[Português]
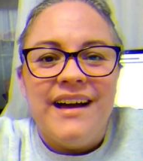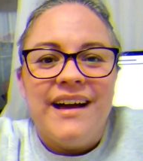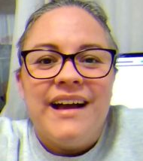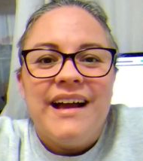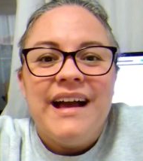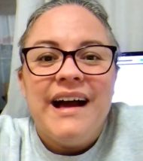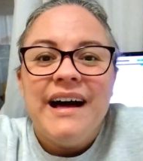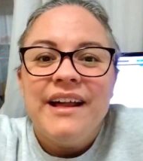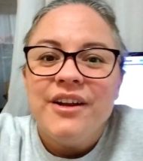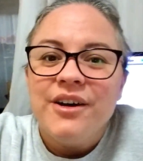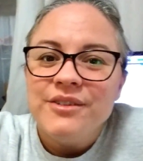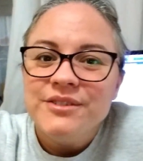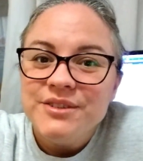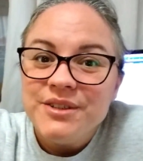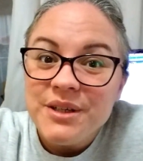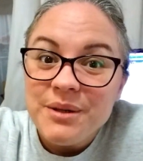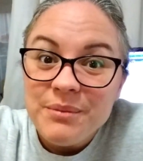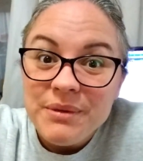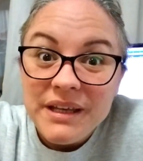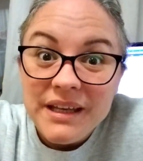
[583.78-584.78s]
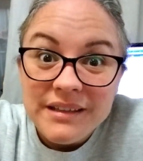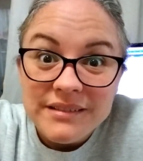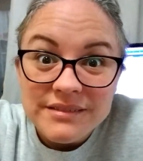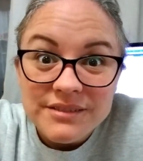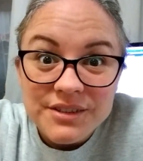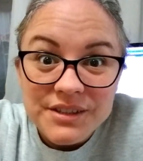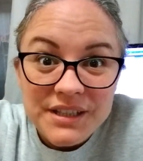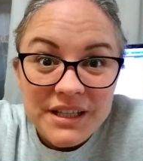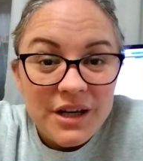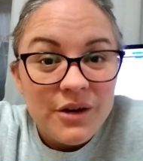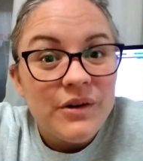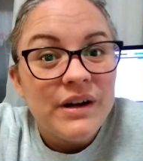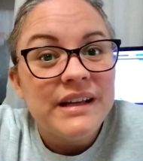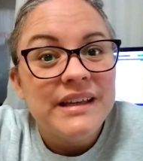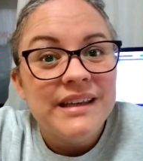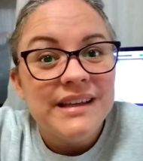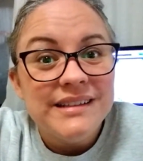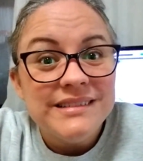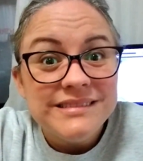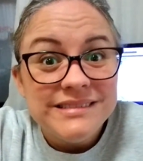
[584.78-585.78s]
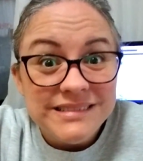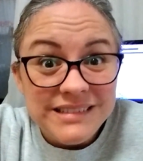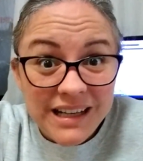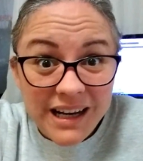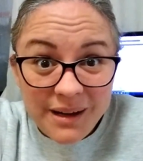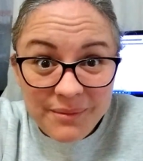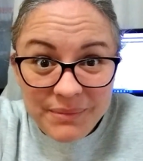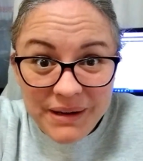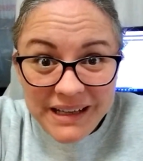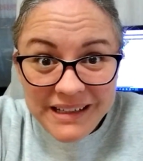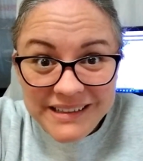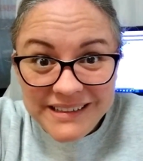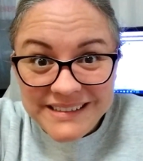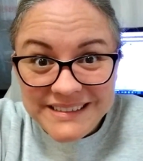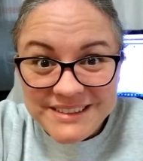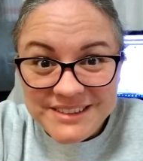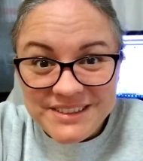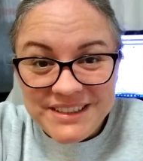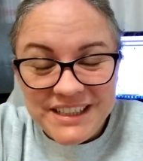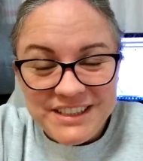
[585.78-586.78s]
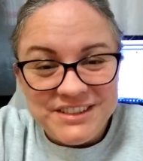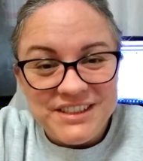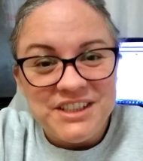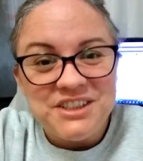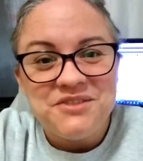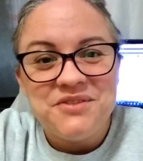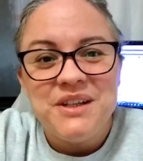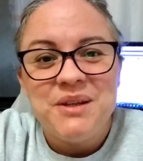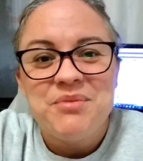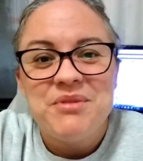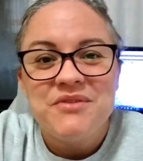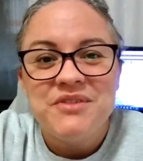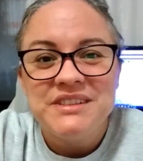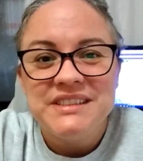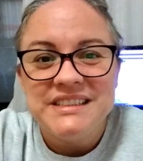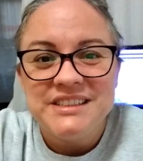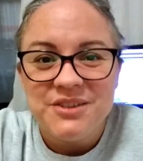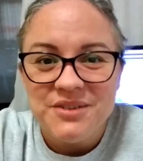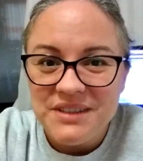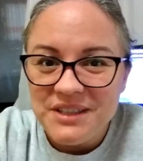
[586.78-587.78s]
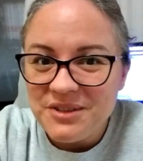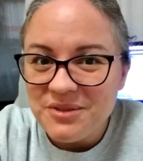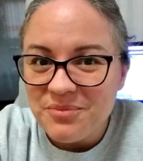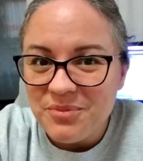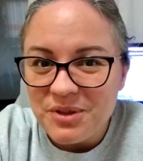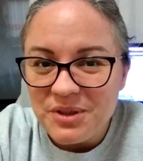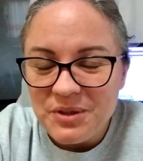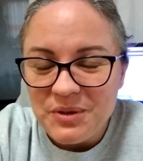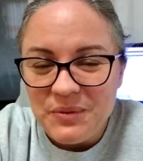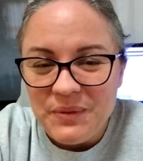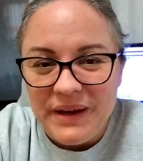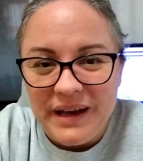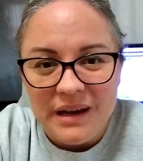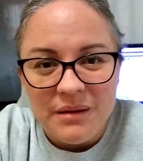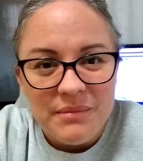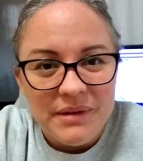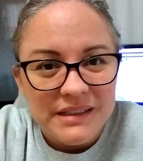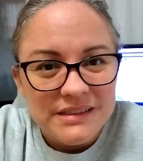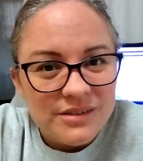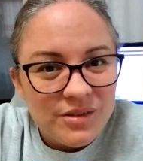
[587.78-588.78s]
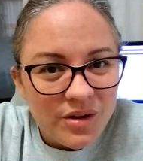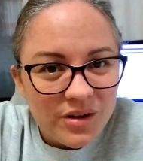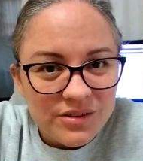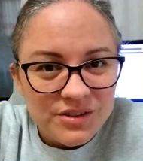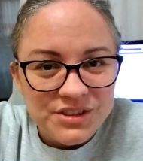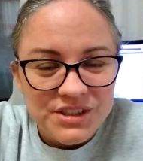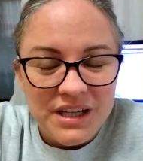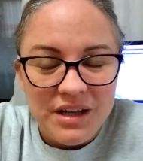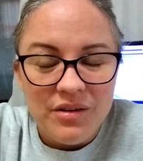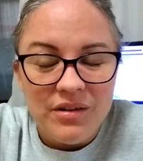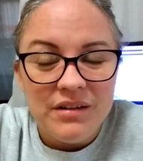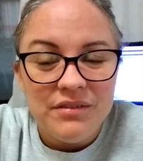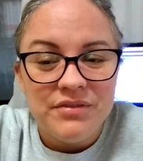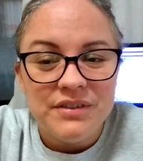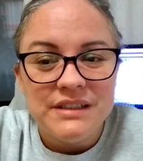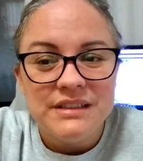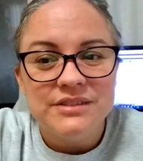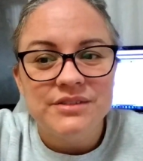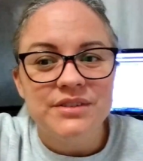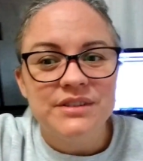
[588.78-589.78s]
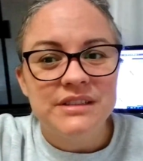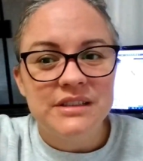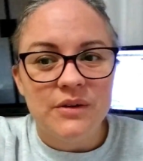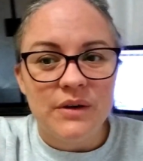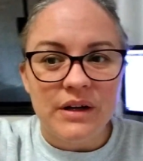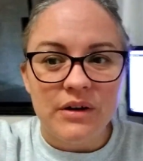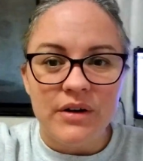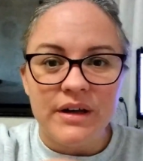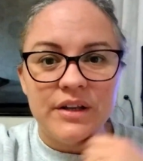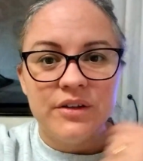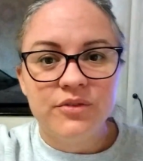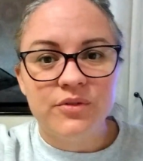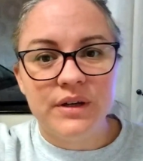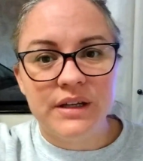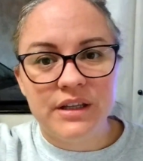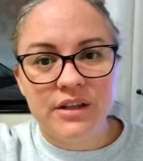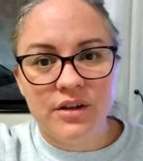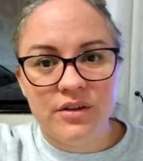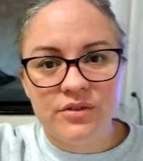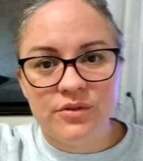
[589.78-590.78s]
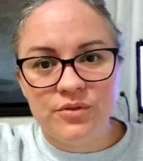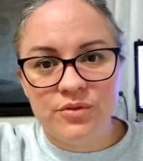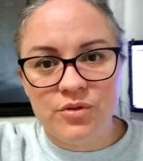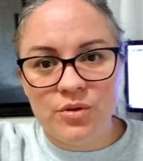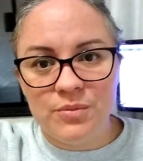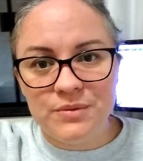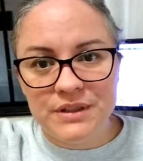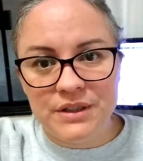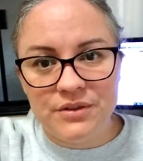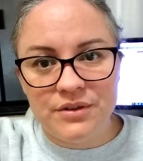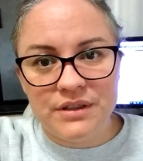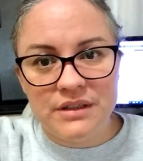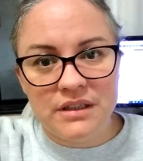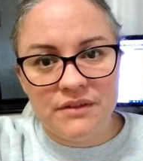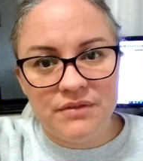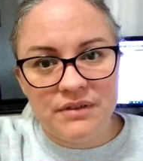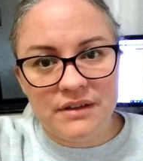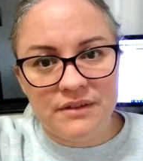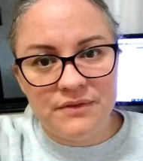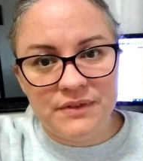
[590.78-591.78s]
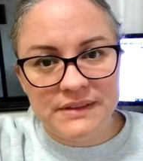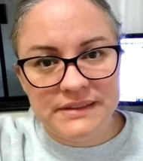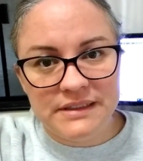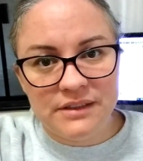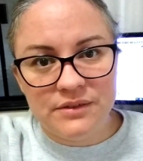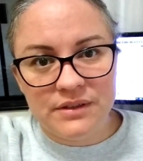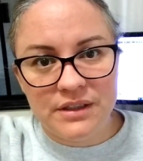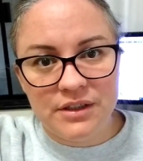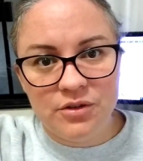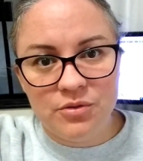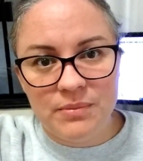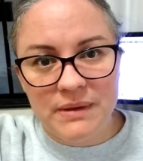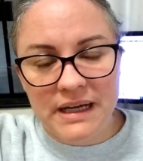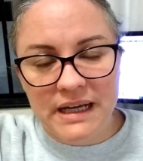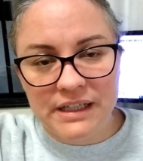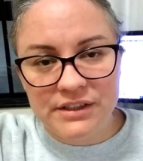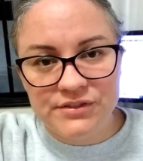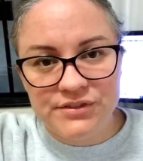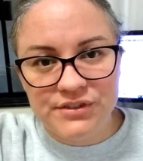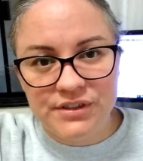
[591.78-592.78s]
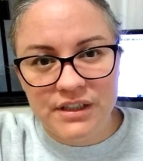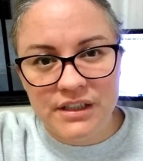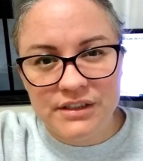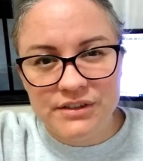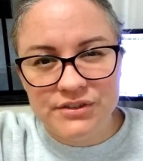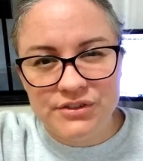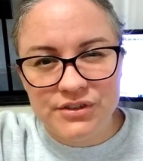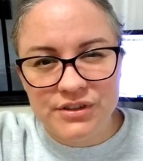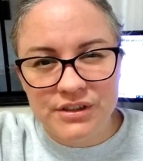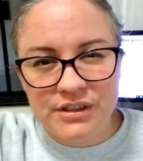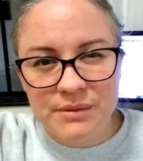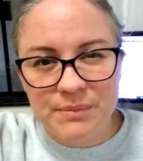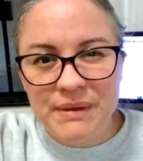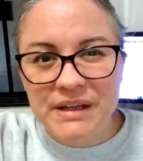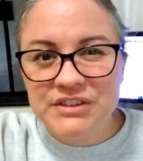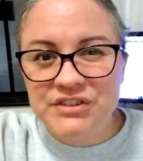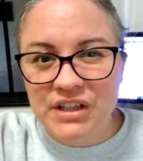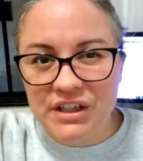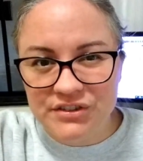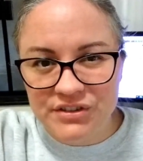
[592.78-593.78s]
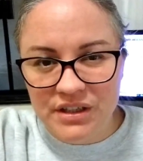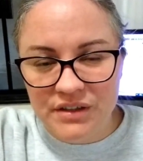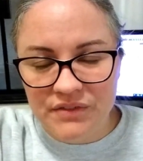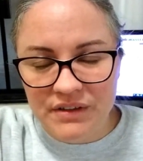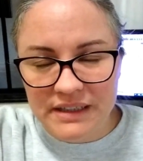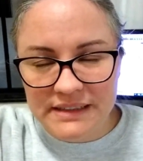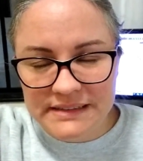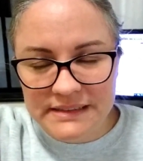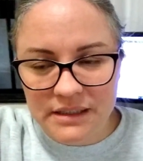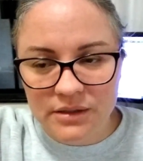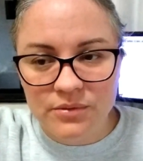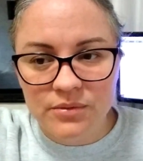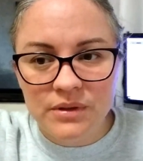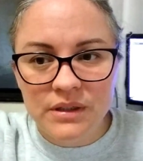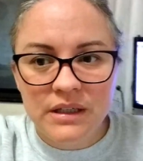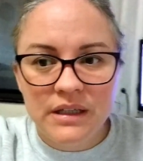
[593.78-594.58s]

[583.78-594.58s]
Carol dormindo e eu aqui trabalhando, né, gente? Falei pra vocês que eu deito um pouquinho com ela, mas logo já eu levanto. Então agora eu tô aqui, ó, tô no computador, tava fazendo aqui uma caixinha de pra chá de revelação.